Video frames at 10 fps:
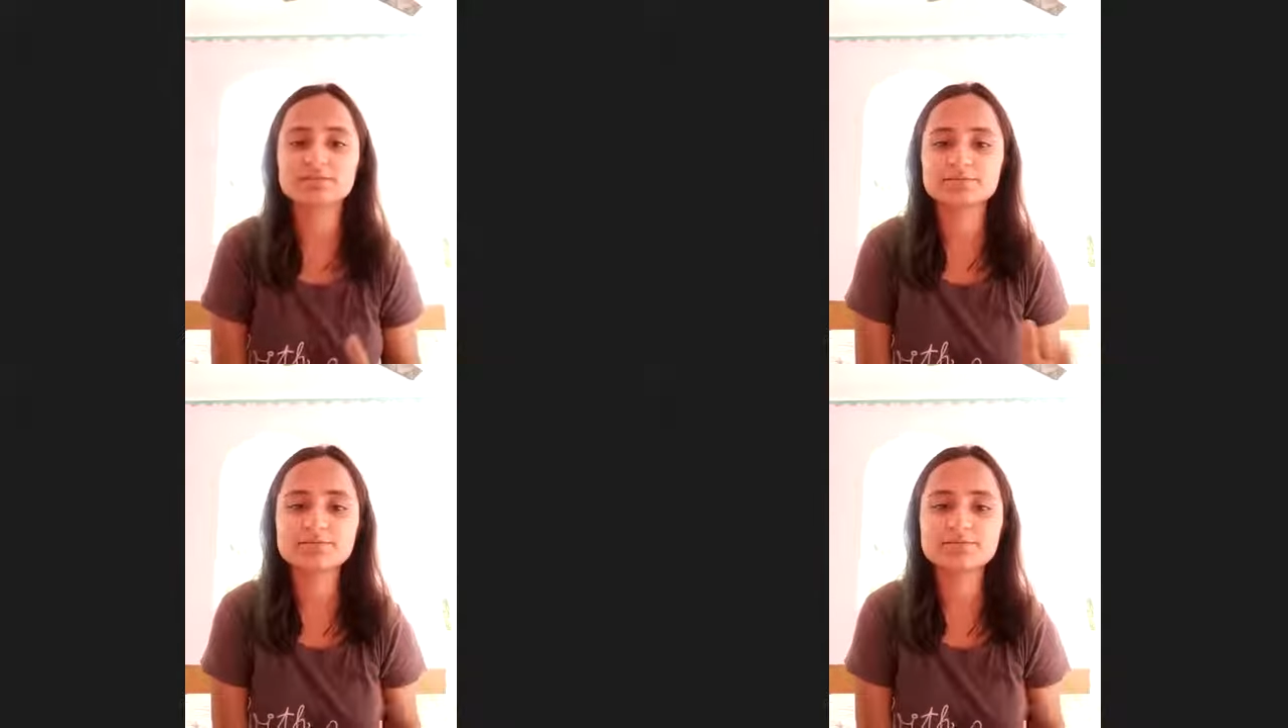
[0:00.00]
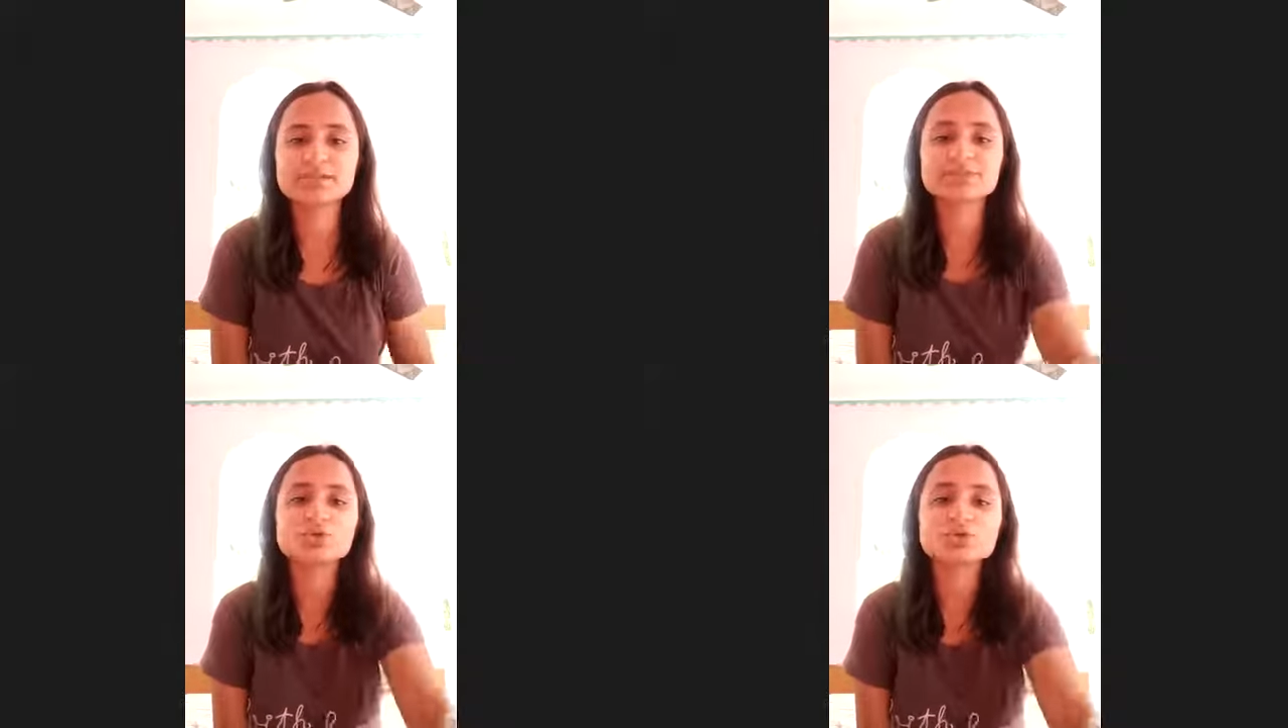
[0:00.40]
यस यू
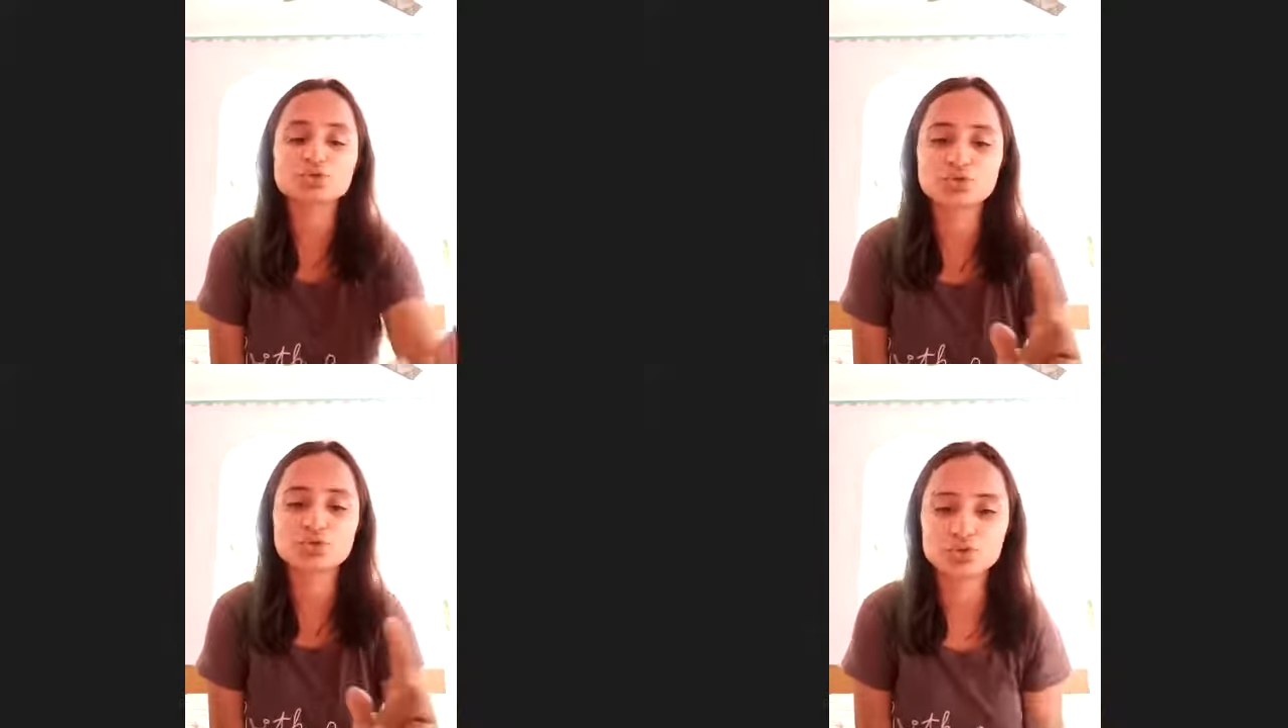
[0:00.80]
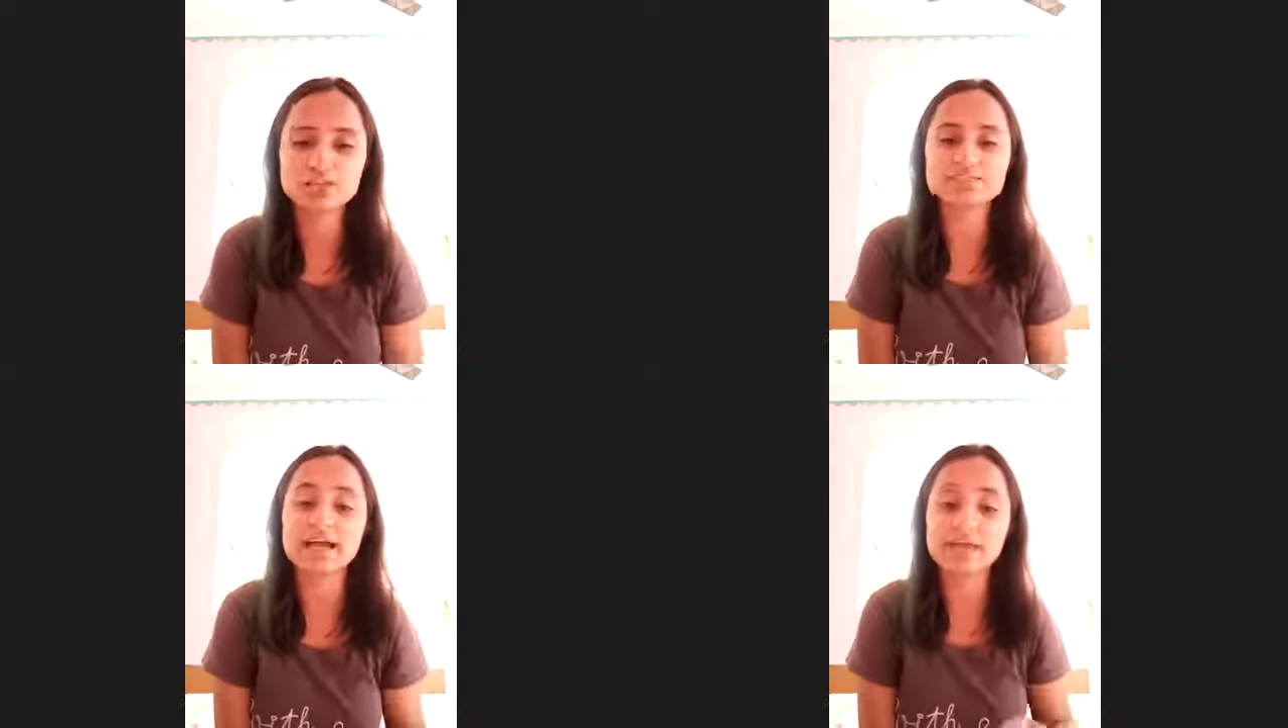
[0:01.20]
शुड डू दिस
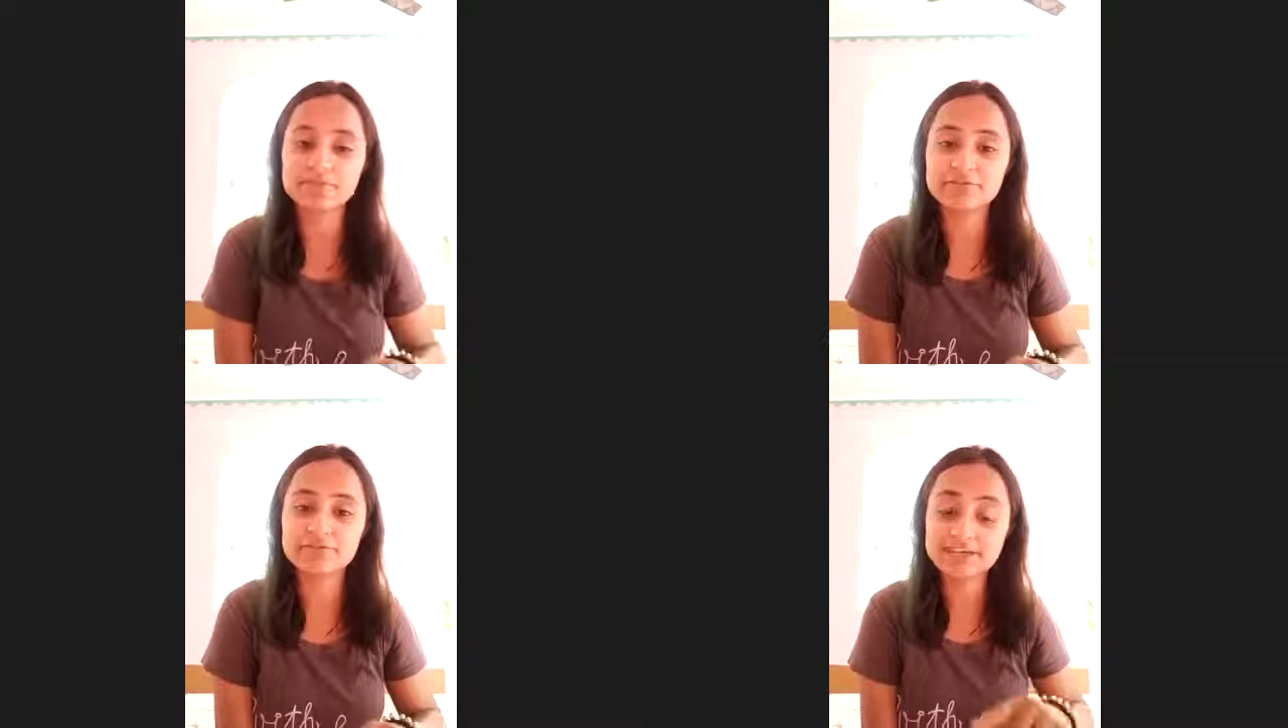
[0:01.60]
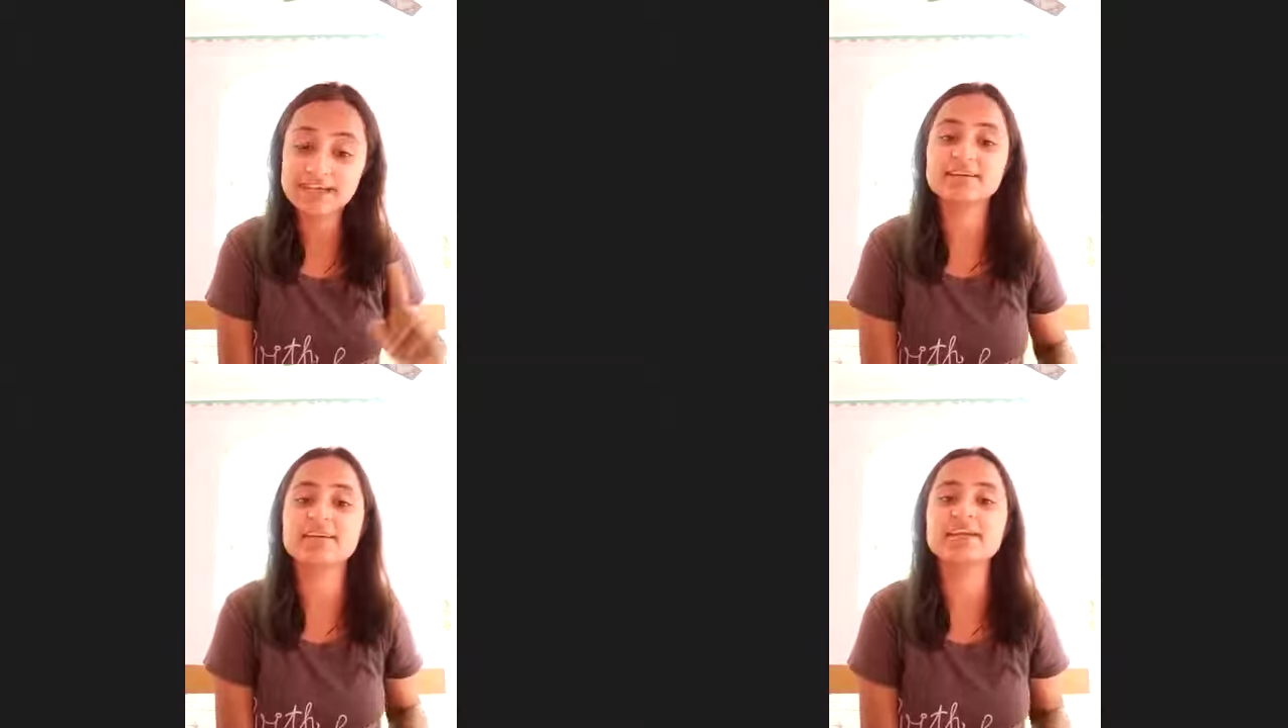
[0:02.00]
वी कैन
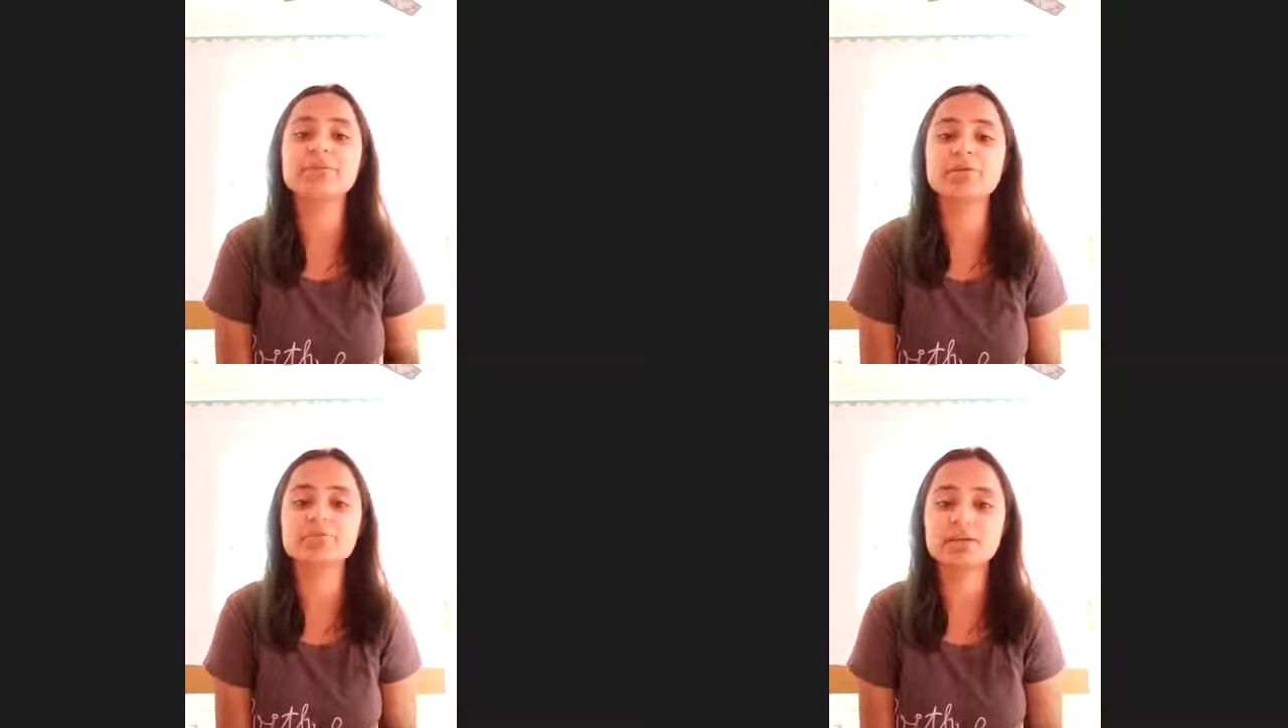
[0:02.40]
करेक्ट पीपल